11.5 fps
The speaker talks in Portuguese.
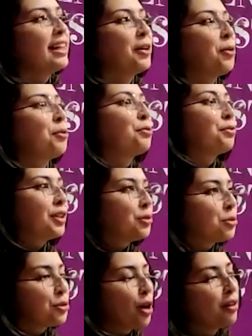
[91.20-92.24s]
Ele
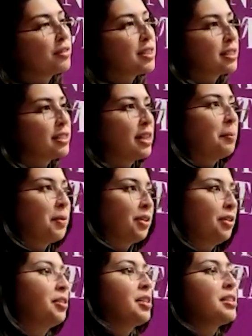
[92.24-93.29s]
convida os jovens a serem
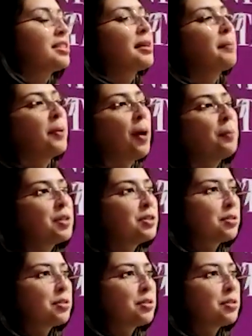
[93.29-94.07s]
protagonistas da própria